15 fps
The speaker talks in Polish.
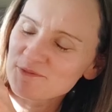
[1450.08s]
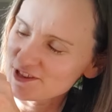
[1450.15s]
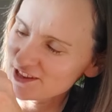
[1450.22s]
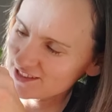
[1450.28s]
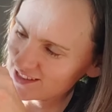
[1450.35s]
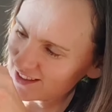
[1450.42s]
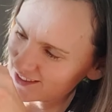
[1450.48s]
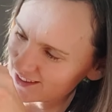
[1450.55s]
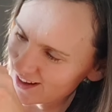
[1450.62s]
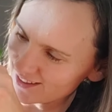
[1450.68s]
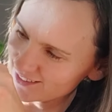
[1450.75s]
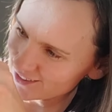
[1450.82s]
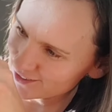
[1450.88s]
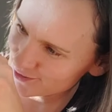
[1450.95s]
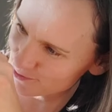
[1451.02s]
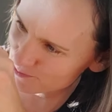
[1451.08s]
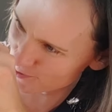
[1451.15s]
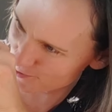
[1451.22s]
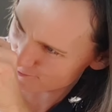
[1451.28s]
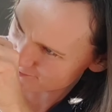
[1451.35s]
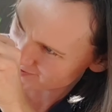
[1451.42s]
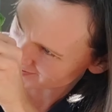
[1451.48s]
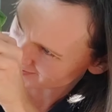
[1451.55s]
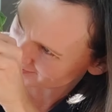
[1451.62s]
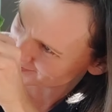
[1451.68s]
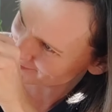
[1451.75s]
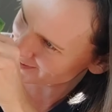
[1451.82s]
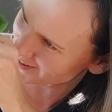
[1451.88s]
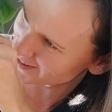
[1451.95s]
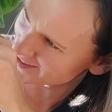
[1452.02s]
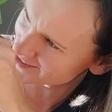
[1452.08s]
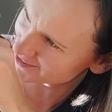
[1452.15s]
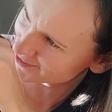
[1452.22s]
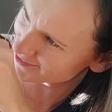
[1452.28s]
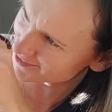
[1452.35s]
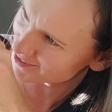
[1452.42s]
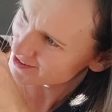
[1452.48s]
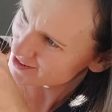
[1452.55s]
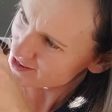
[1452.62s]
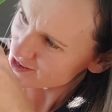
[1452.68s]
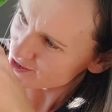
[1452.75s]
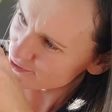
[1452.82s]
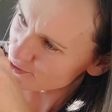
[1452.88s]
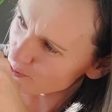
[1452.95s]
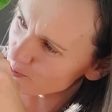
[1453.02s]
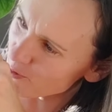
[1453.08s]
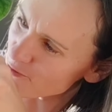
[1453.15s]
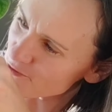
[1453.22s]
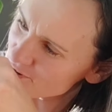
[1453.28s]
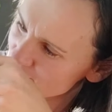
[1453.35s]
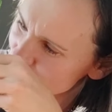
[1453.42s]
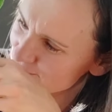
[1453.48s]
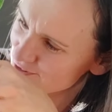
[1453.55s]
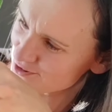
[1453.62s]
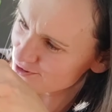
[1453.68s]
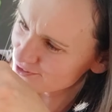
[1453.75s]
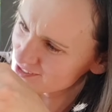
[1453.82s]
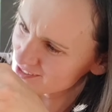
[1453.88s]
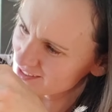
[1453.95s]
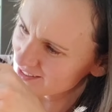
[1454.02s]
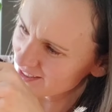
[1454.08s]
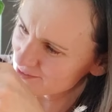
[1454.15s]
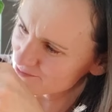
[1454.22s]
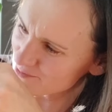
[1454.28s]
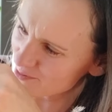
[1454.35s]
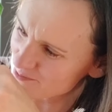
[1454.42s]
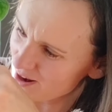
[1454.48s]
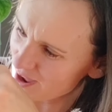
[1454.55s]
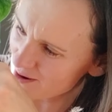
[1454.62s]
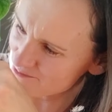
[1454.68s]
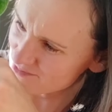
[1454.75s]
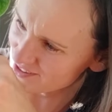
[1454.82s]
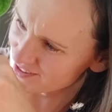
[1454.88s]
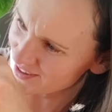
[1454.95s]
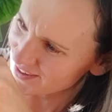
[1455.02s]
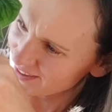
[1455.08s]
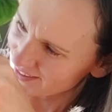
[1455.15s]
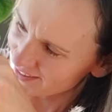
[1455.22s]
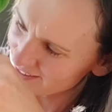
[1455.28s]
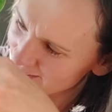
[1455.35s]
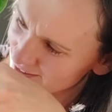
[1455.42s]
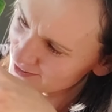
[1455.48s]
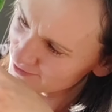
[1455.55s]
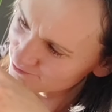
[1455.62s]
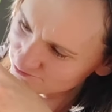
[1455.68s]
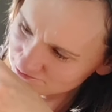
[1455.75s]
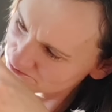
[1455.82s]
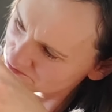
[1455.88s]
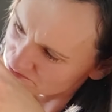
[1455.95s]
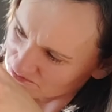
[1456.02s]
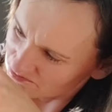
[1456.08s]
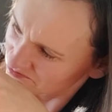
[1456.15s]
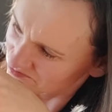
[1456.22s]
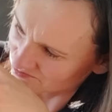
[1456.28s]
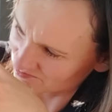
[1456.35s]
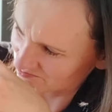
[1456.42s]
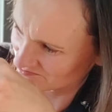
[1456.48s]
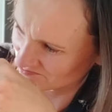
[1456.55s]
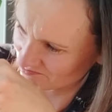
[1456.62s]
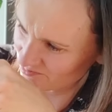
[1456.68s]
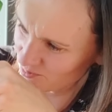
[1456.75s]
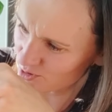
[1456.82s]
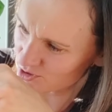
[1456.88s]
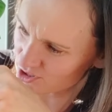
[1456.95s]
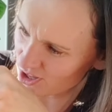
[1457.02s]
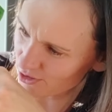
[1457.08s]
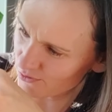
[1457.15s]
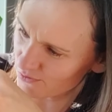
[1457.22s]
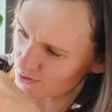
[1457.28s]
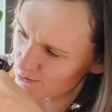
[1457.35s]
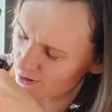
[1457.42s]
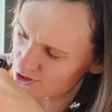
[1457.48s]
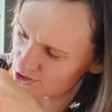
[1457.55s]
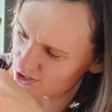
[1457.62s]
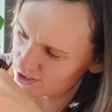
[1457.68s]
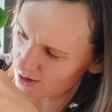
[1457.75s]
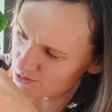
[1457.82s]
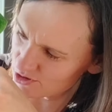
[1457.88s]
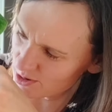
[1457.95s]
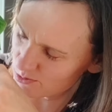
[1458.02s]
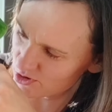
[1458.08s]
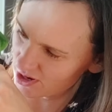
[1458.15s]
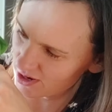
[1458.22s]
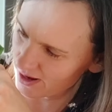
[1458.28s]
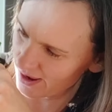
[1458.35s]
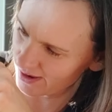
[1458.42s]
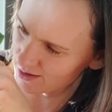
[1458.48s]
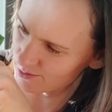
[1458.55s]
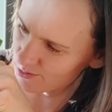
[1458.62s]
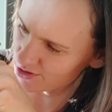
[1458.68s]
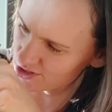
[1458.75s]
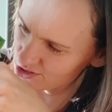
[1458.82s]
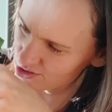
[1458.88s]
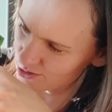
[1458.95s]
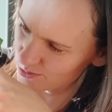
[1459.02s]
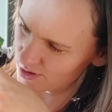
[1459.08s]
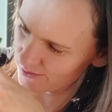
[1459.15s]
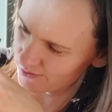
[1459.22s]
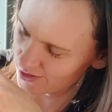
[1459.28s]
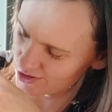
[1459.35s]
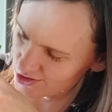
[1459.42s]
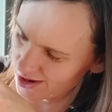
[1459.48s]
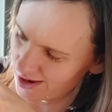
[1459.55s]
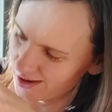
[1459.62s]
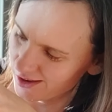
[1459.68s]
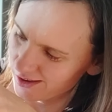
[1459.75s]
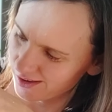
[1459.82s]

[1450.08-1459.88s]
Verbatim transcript: mi się centralnie do półki, słuchajcie, do, do półki wiszącej nad meblami i postanowiła, że tam się przyklei, będzie sobie, wiecie,